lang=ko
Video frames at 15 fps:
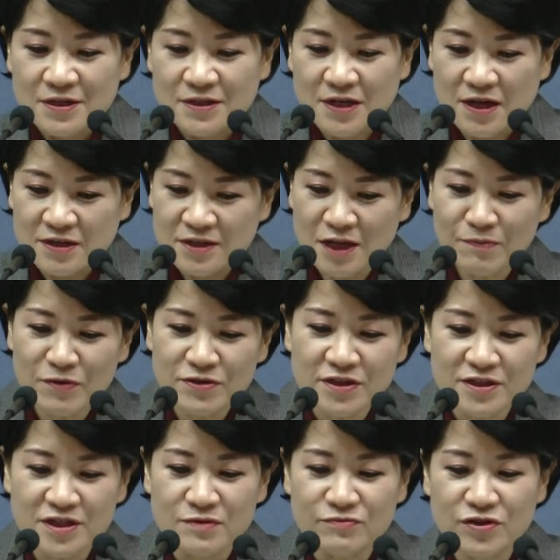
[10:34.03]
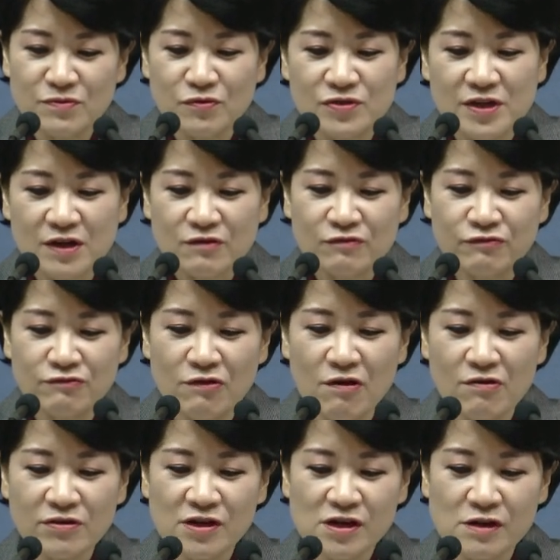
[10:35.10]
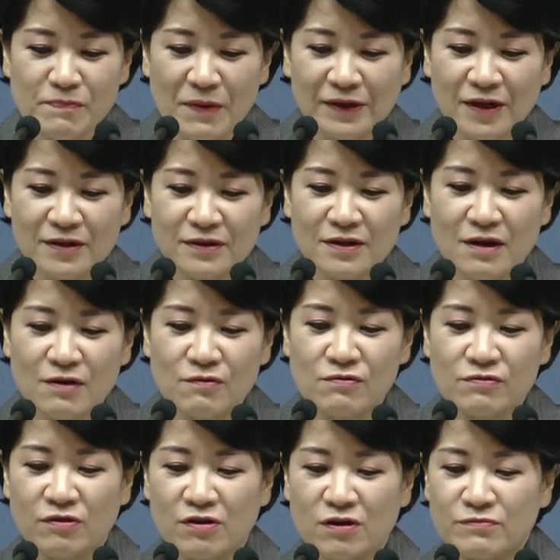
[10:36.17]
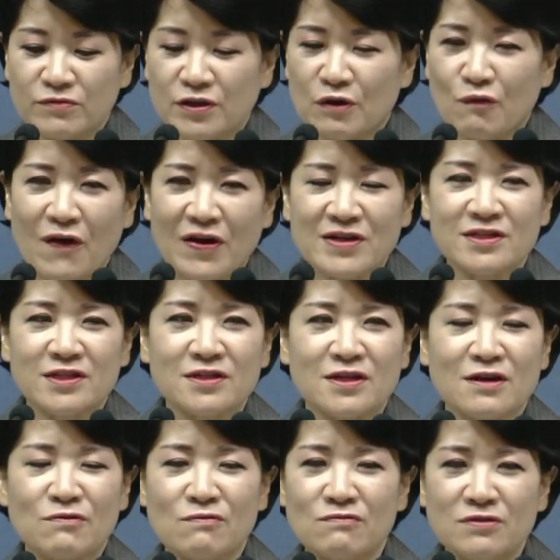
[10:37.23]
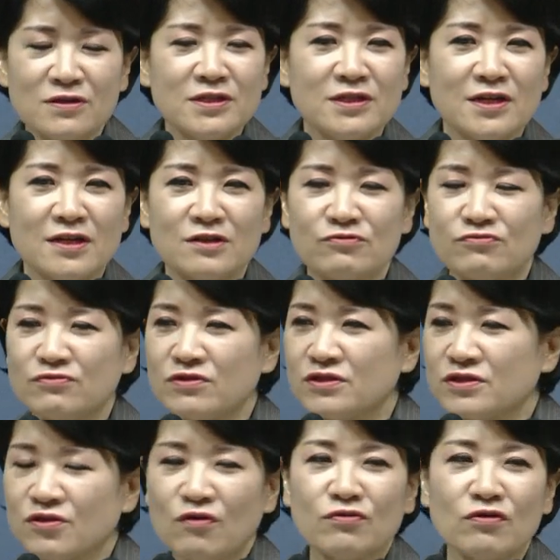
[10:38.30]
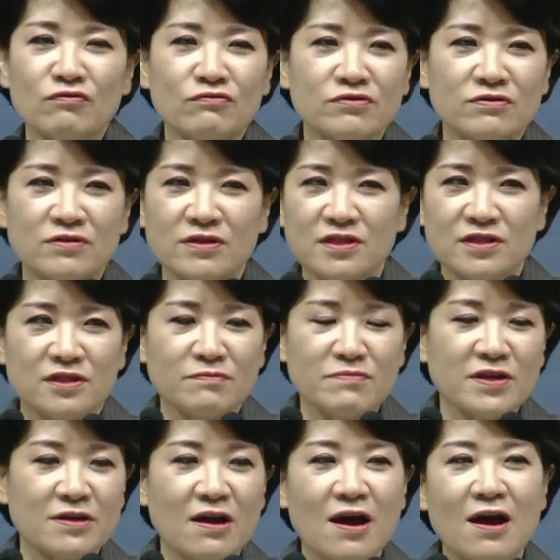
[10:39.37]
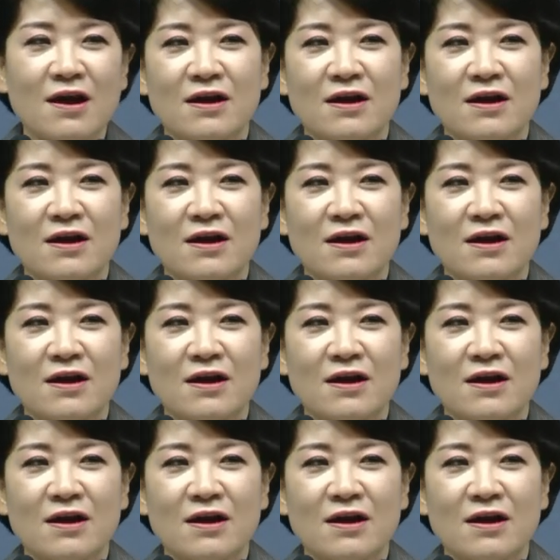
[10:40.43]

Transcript: 자, 세 번째 질문이 뭐냐? 구원을 받았다고 여러분들이 확신하고 의지할 수 있는 성경 구절 있습니까?